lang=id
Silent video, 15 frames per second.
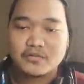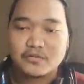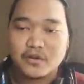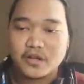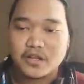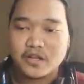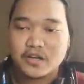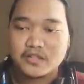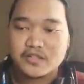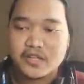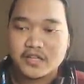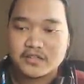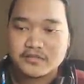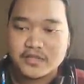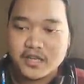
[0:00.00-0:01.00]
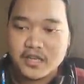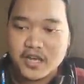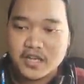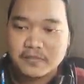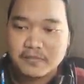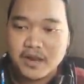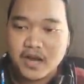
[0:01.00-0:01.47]
tuh kalian ya. bisa
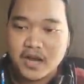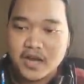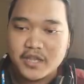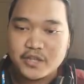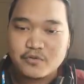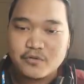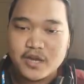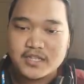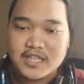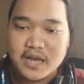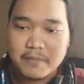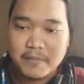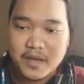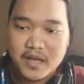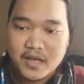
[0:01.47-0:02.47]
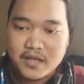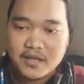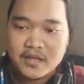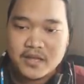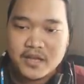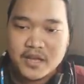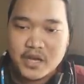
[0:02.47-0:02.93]
lihat. Belakangnya juga sama.
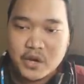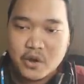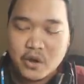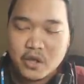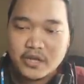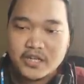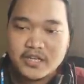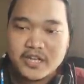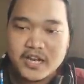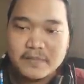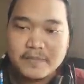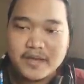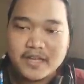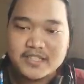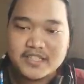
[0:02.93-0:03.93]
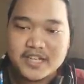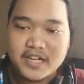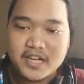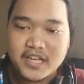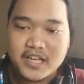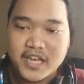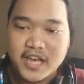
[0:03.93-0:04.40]
Kalau ini dia lebih kecil
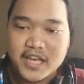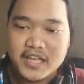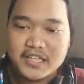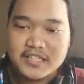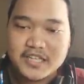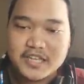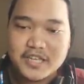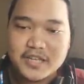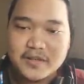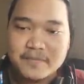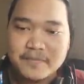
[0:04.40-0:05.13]
nih, kayaknya sih